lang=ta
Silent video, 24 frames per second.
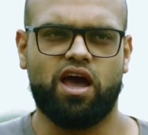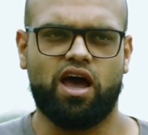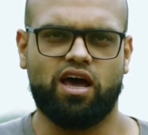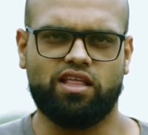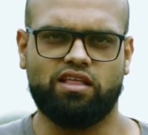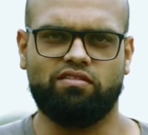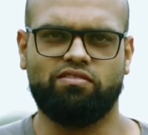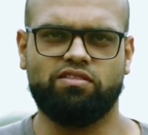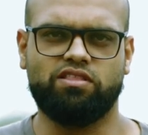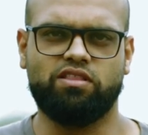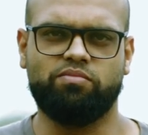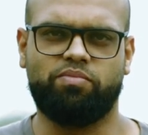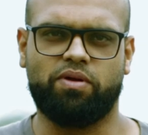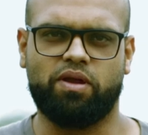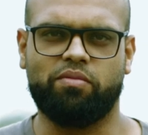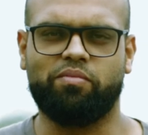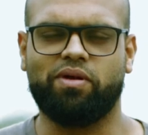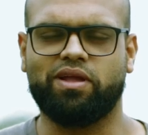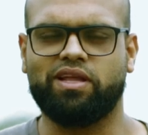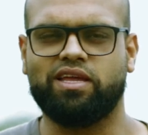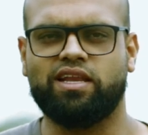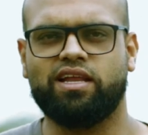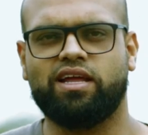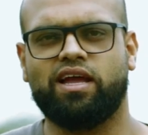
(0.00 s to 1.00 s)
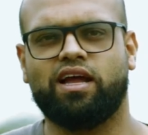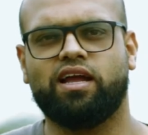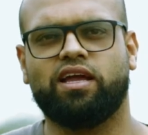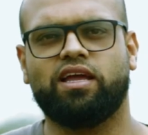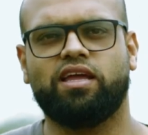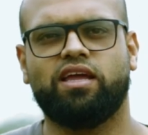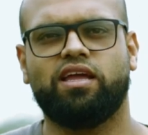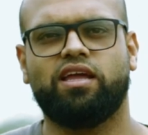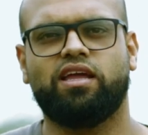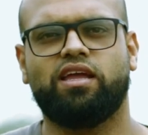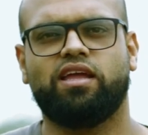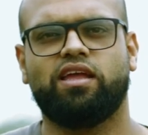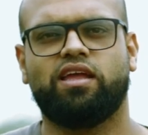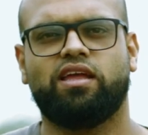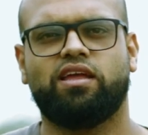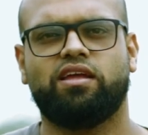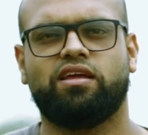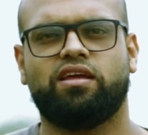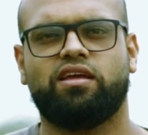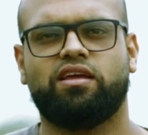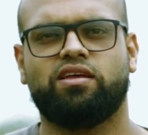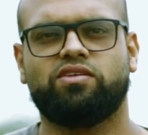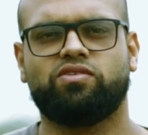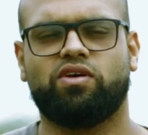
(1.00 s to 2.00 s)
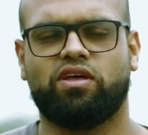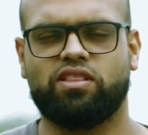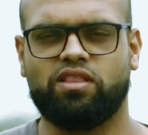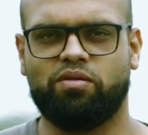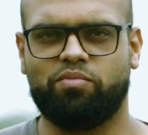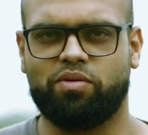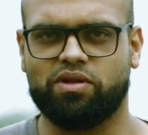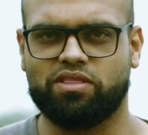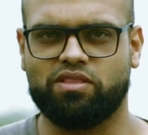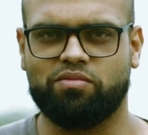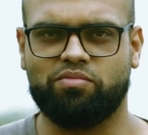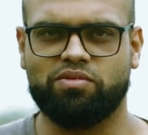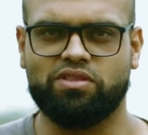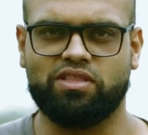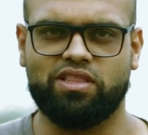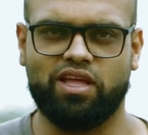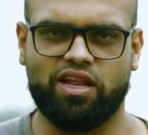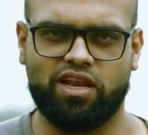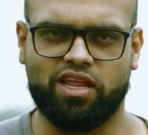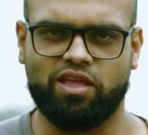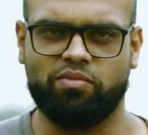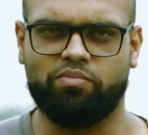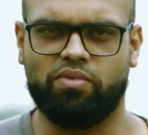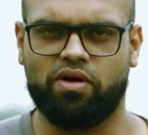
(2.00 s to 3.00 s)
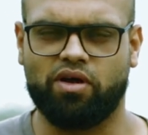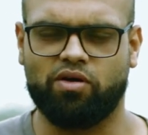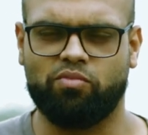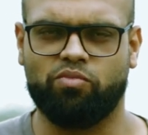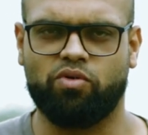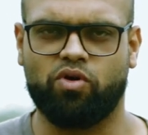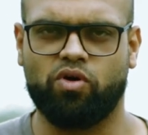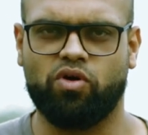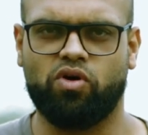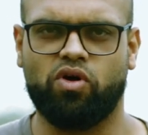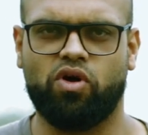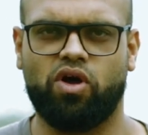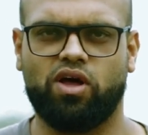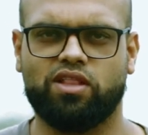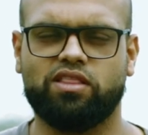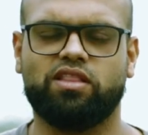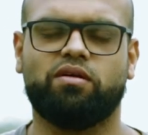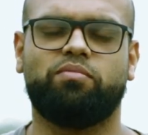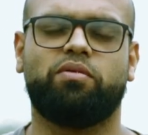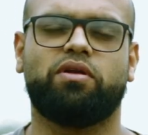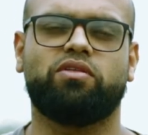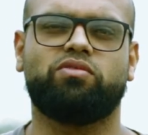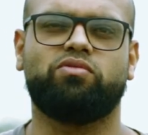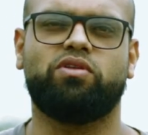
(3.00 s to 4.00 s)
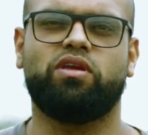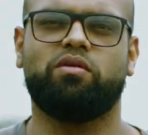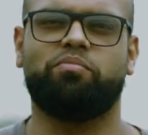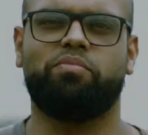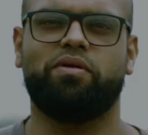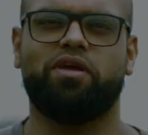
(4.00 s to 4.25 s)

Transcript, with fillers: அதை வந்து படமாக்கியிருக்காங்க ஸோ அந்த படத்தை பற்றி தான் இன்றைக்கி பார்க்க போகிறோம் அந்த படத்துடைய